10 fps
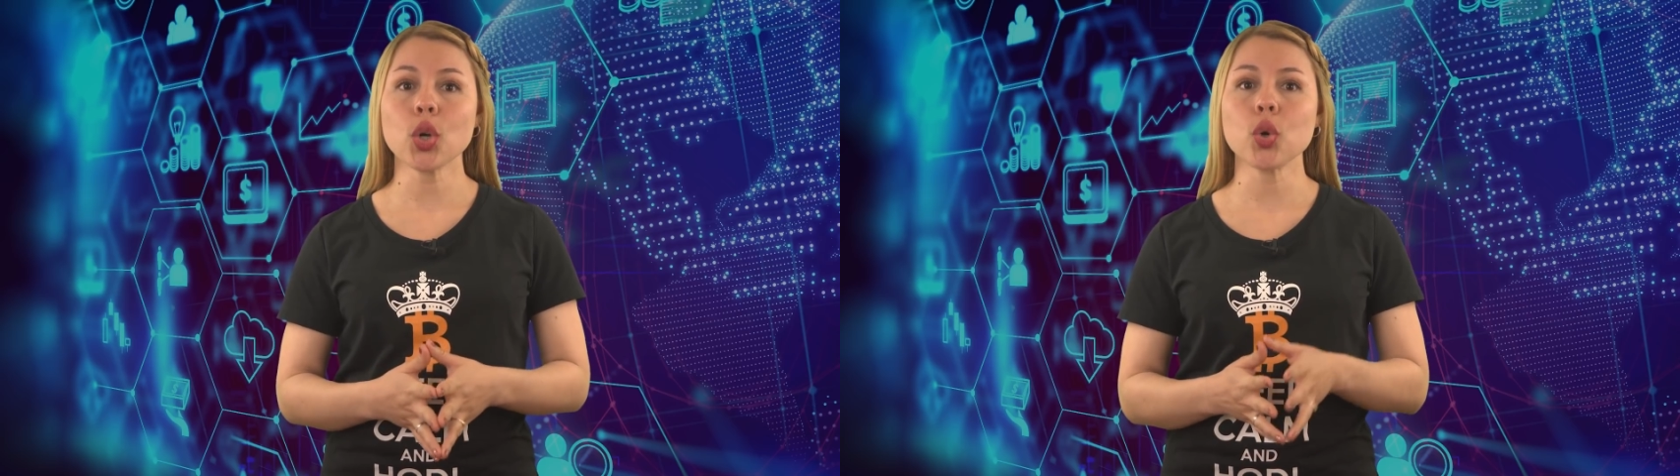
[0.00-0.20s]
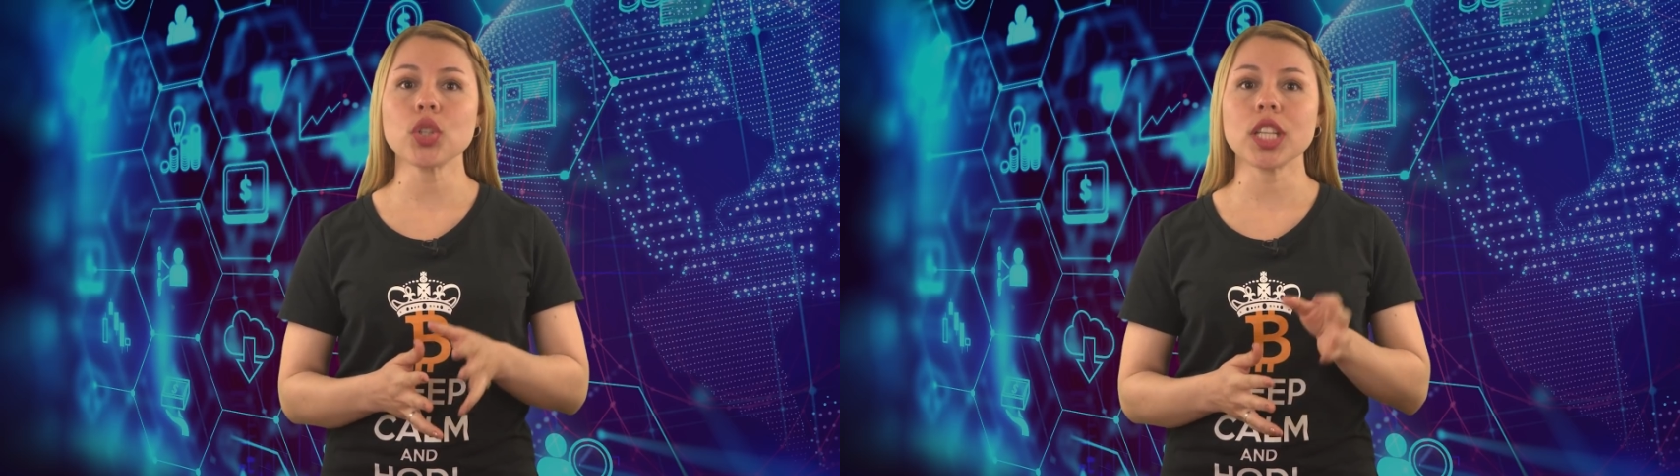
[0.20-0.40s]

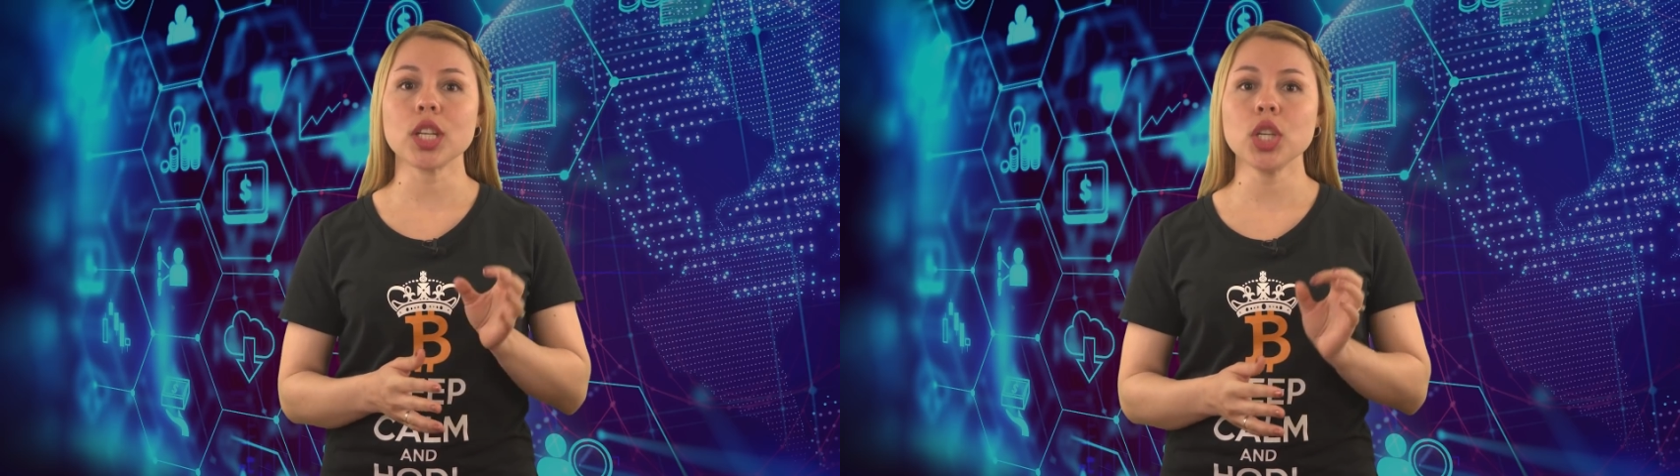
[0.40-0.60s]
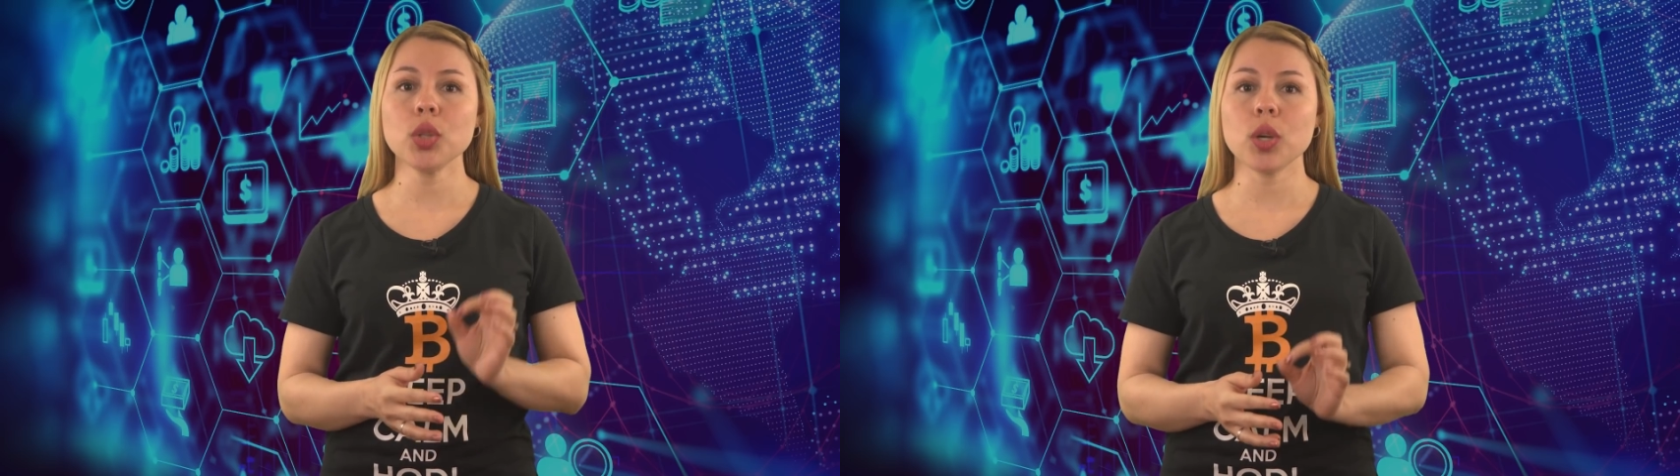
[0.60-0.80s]

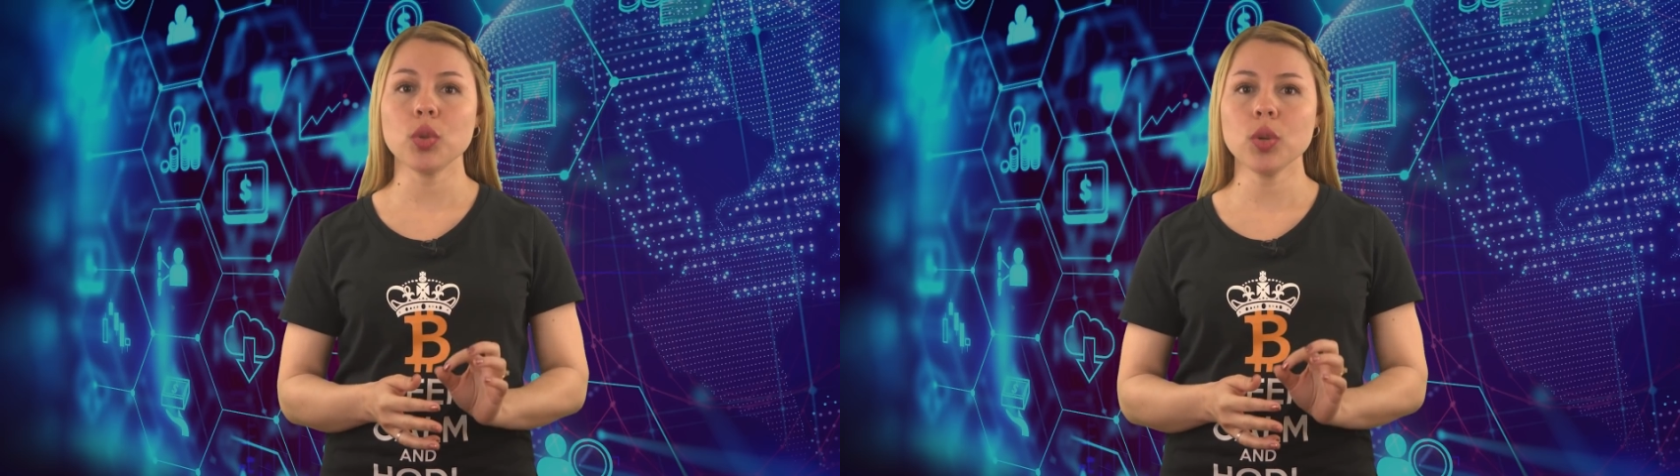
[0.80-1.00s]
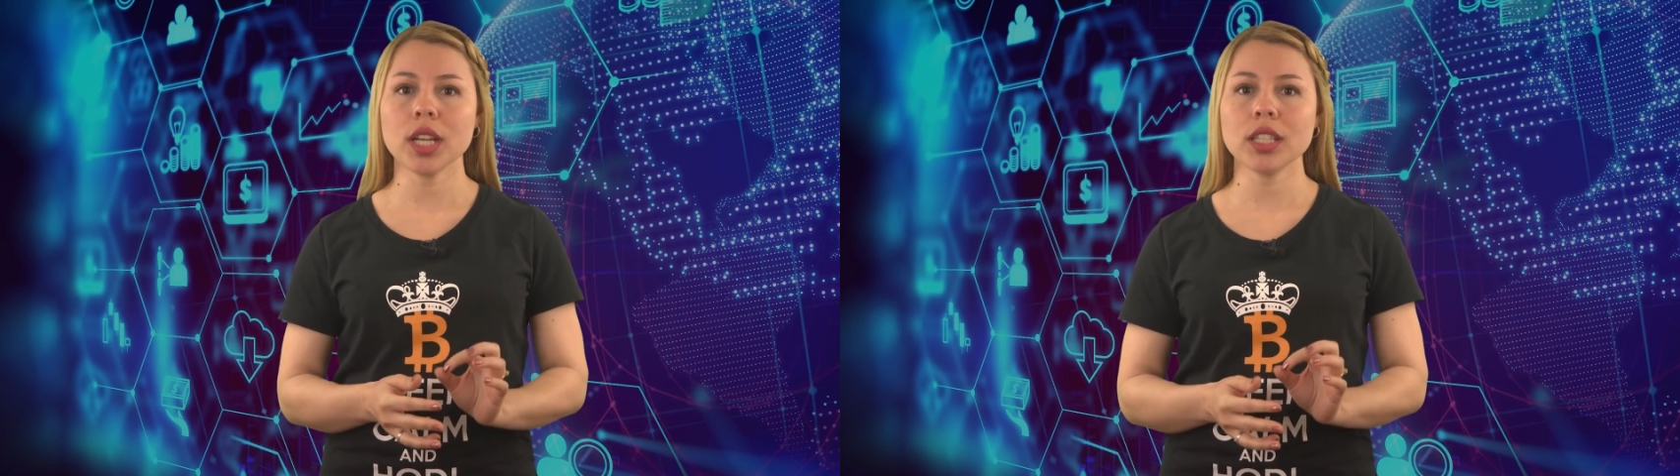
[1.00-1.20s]
contenido
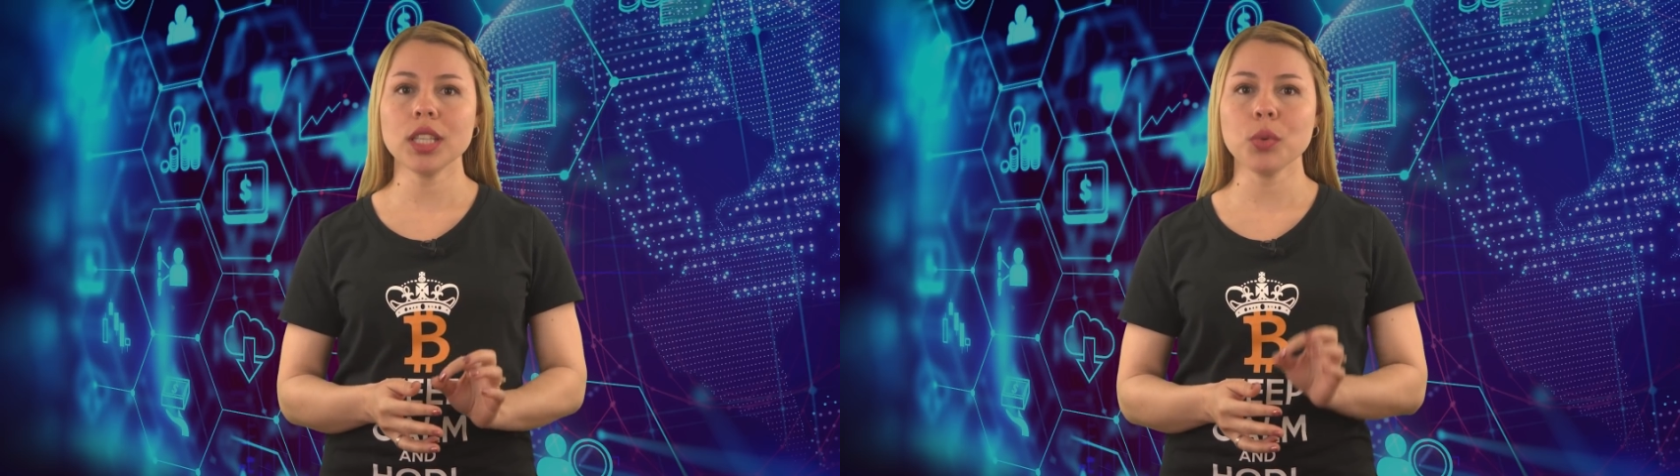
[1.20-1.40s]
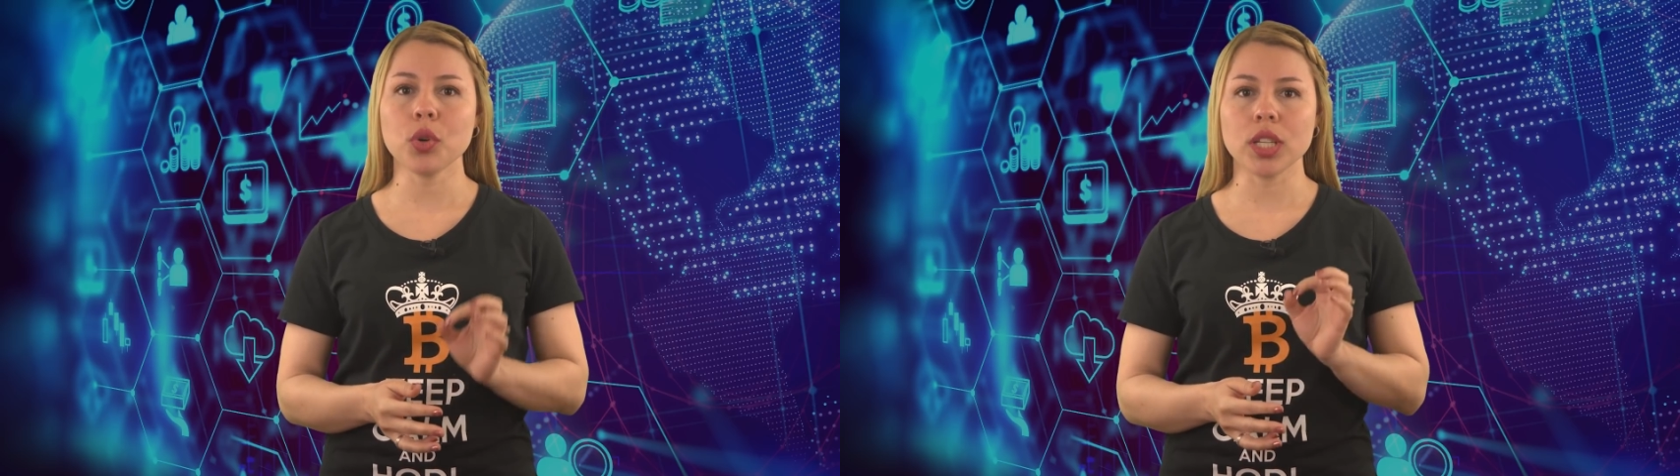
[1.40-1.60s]

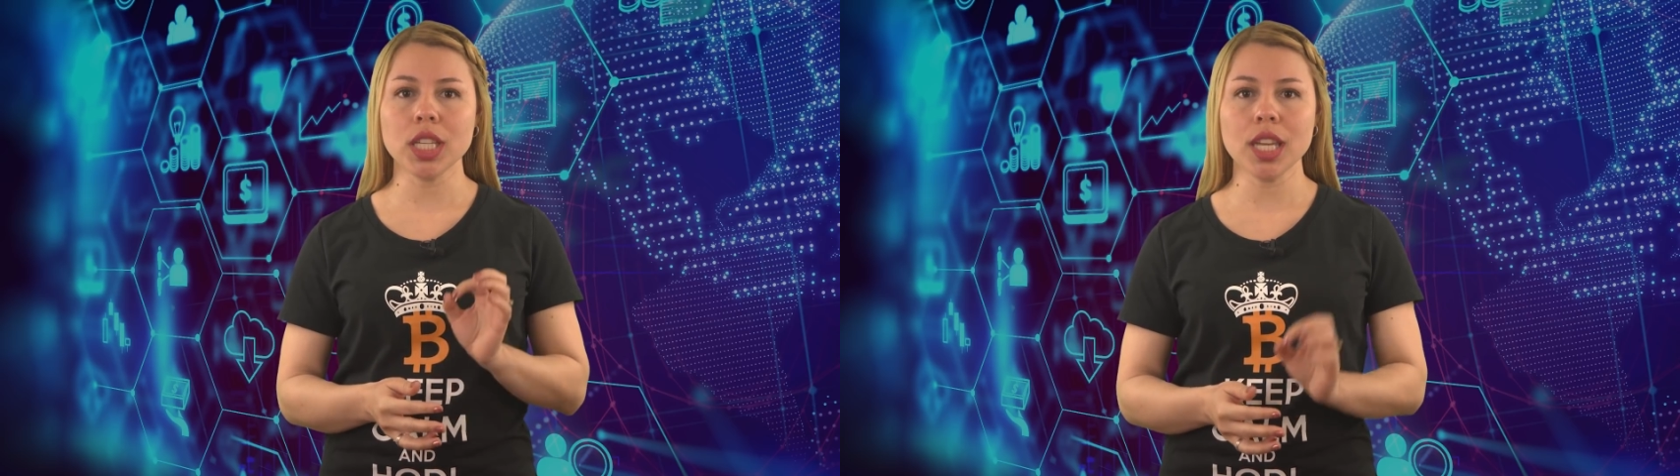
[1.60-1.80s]
educativo